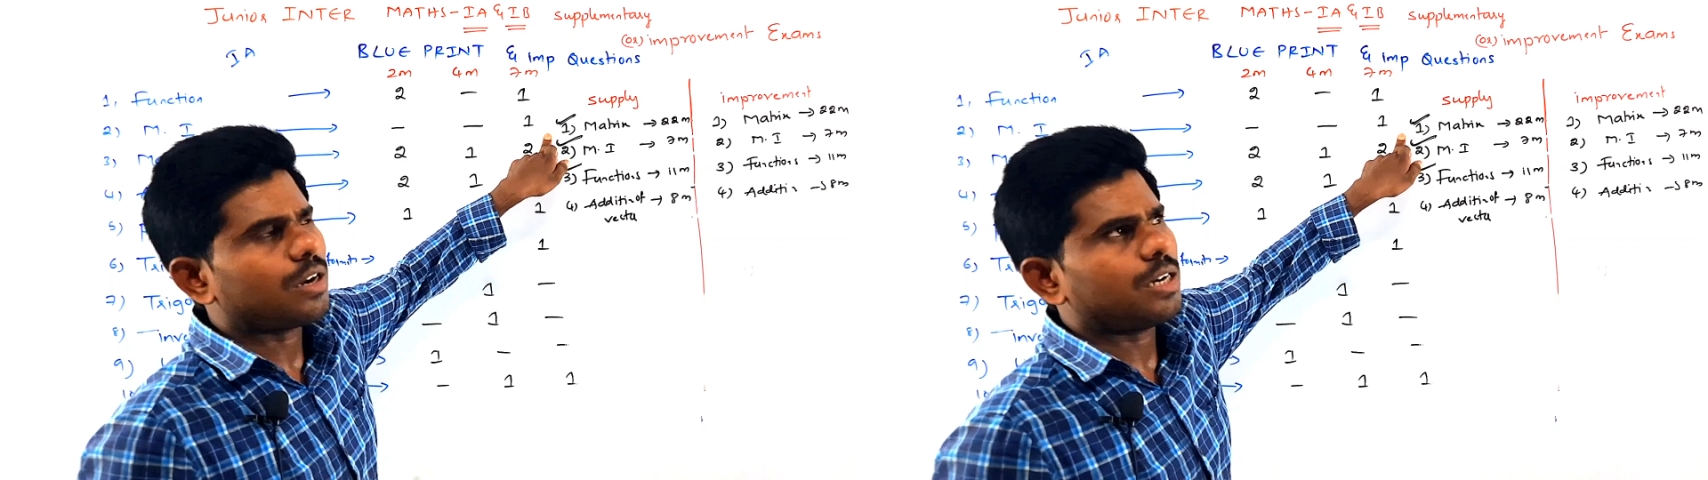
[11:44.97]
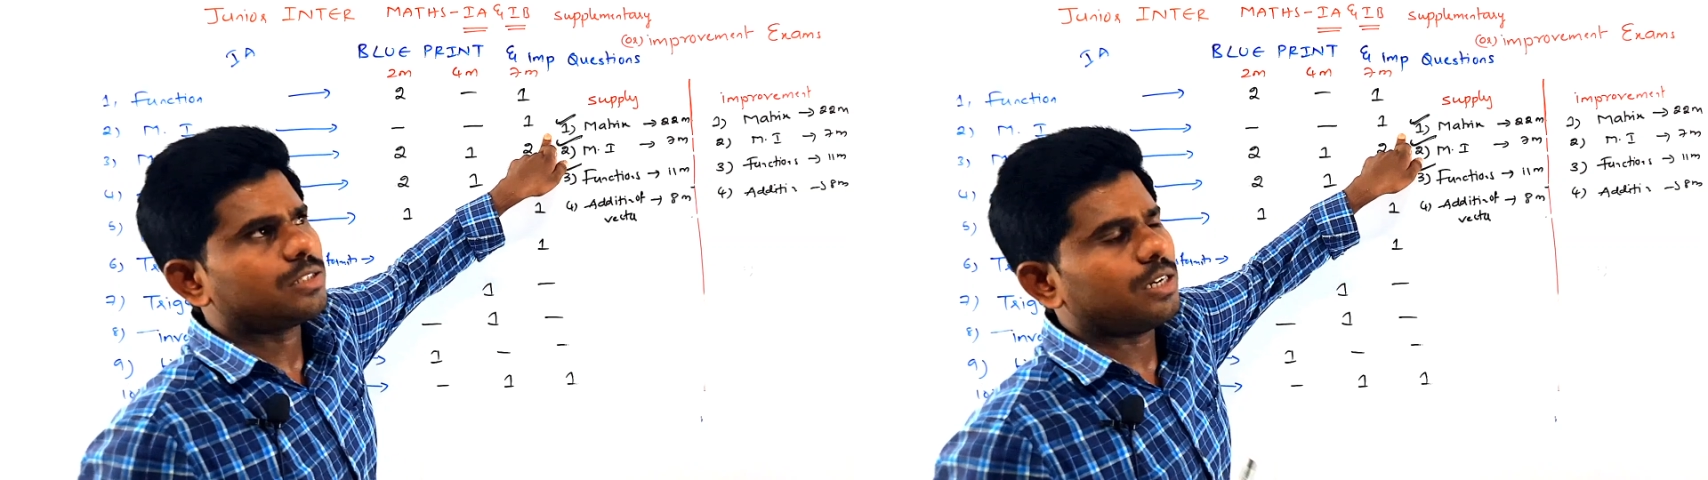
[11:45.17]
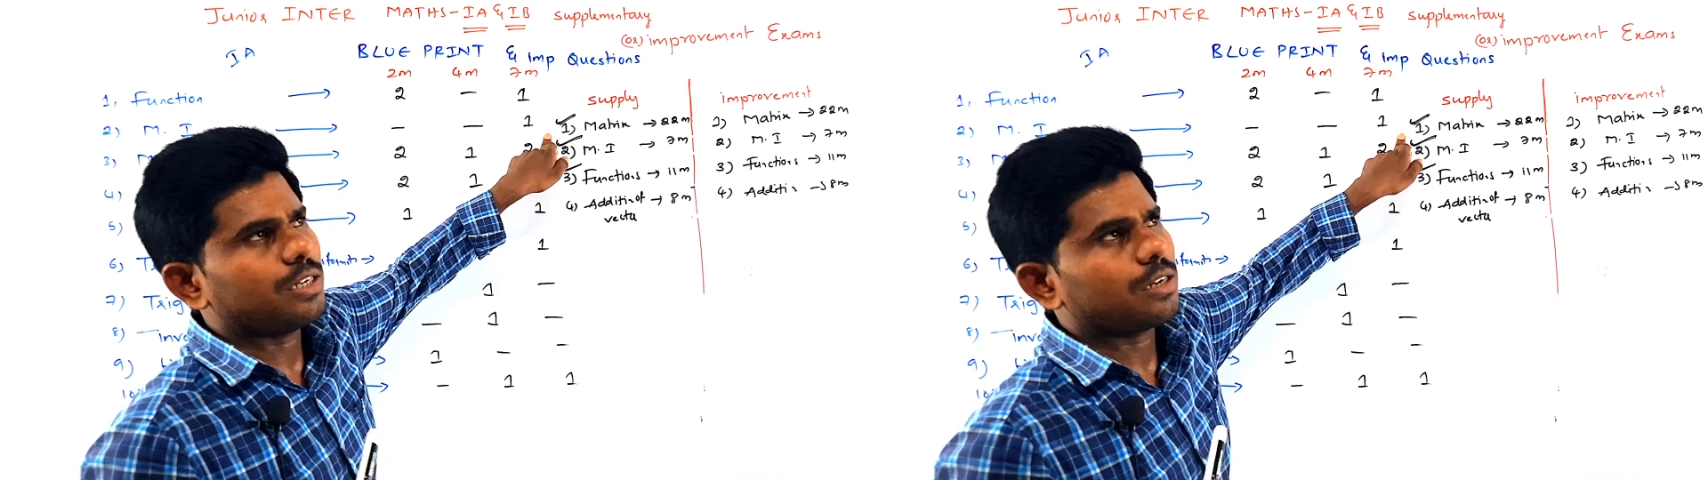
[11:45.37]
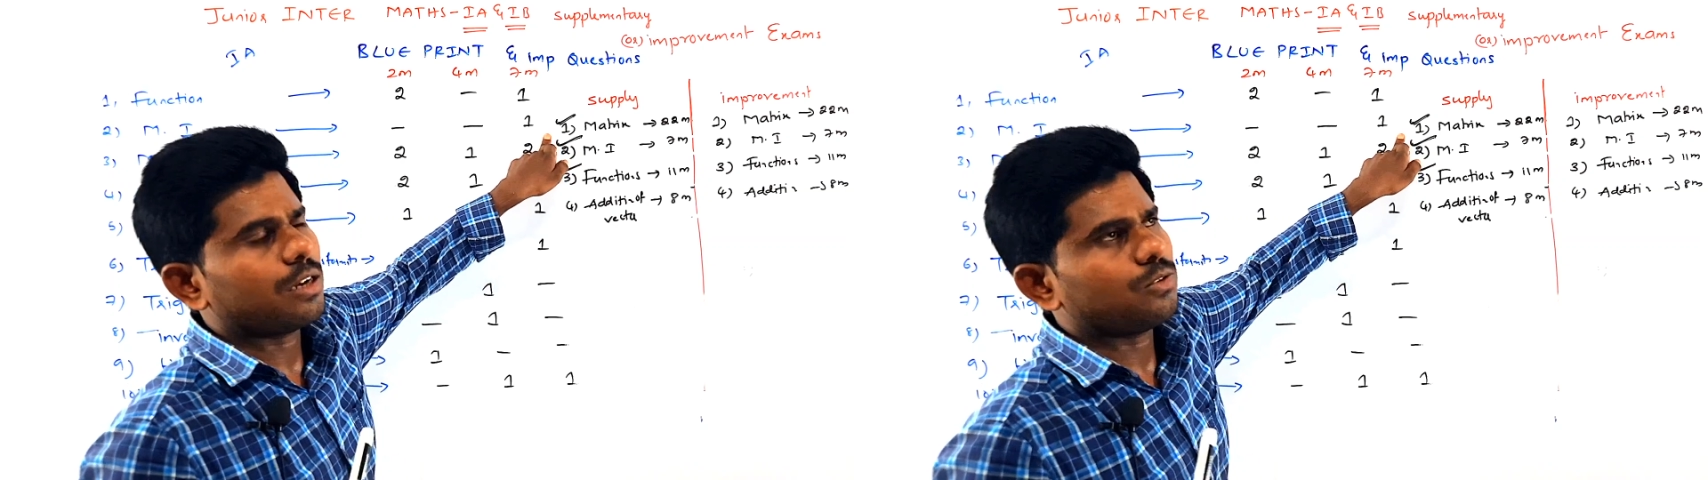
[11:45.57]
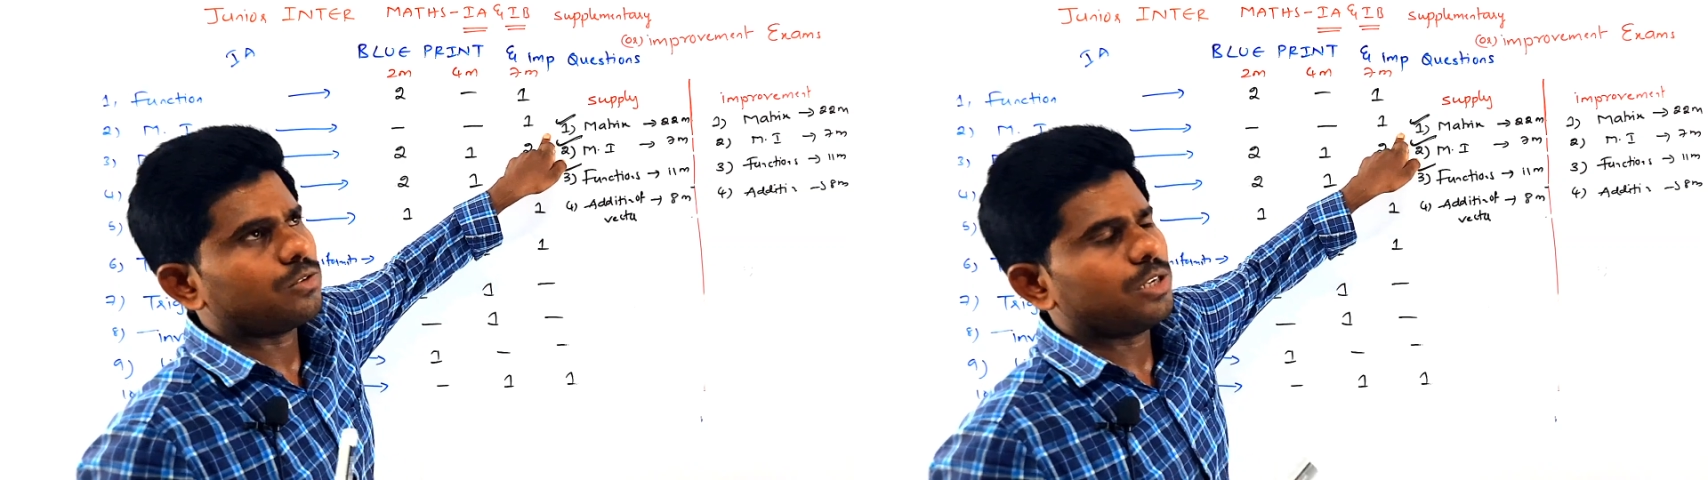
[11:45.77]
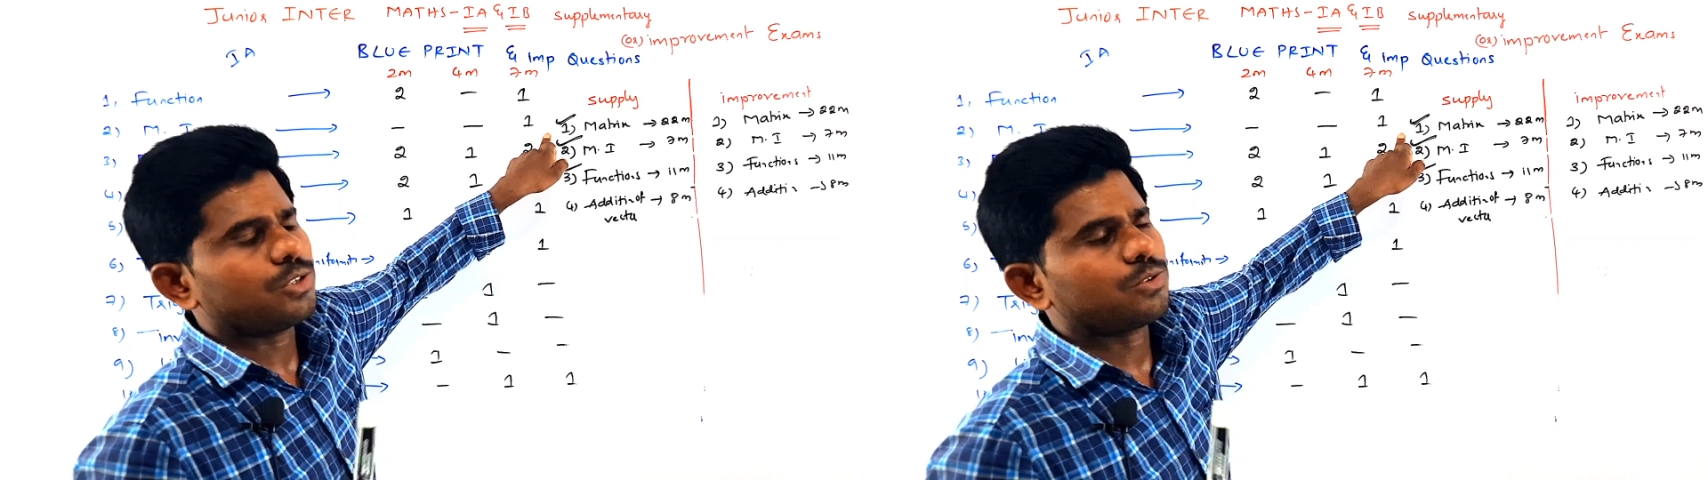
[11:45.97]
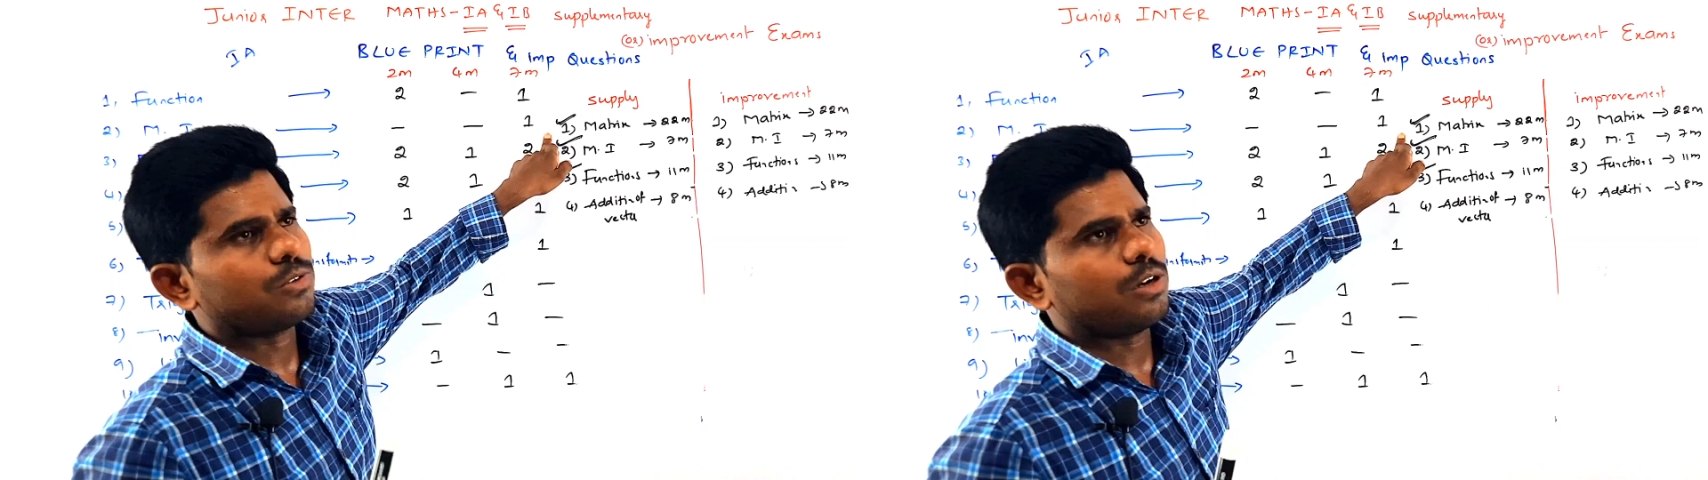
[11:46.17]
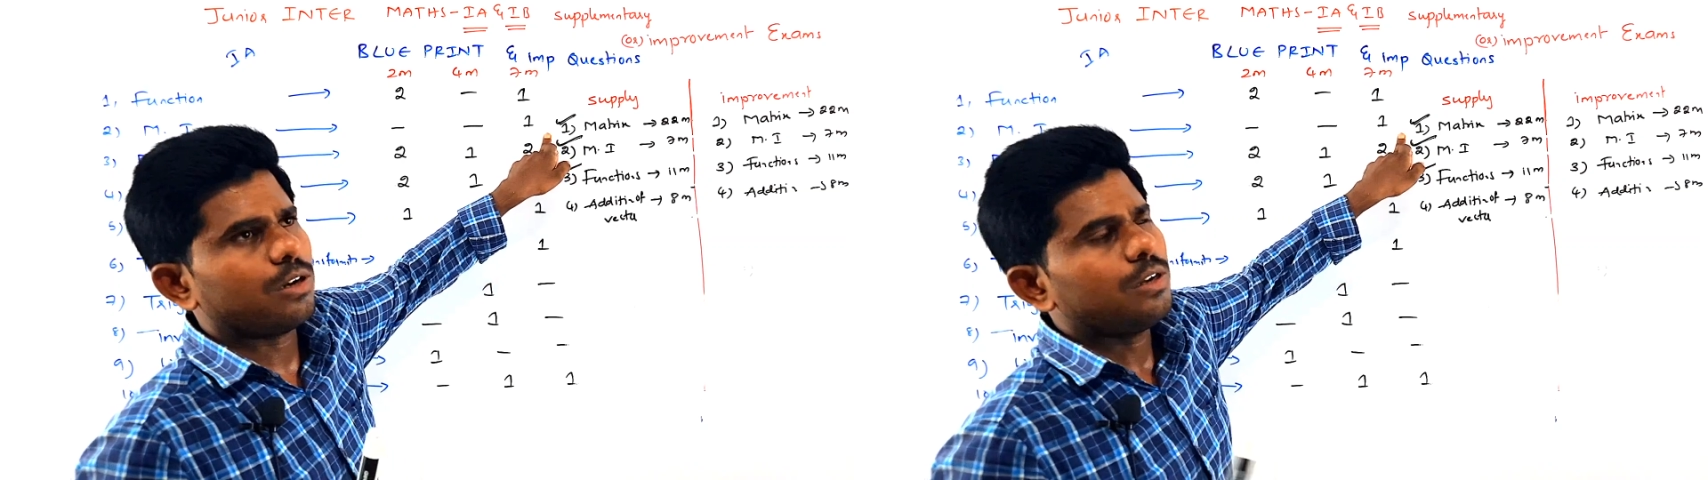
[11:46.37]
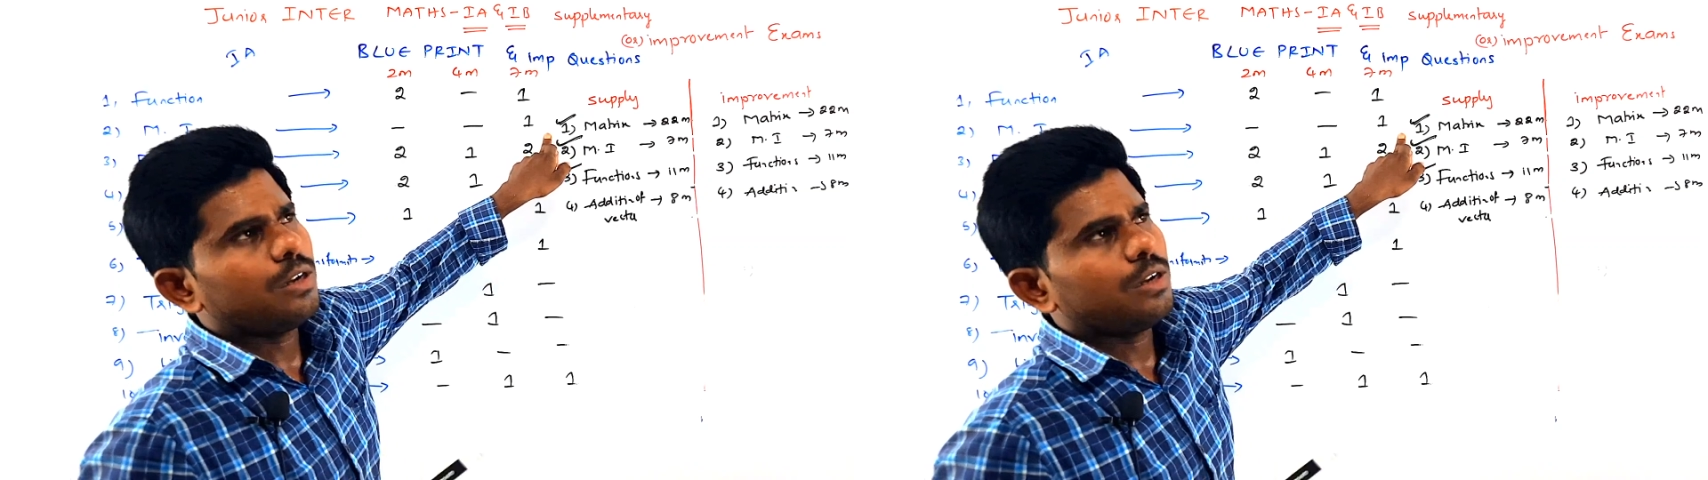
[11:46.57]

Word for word: గాడ్జాడియన్ రాదు వదిలేస్తున్నా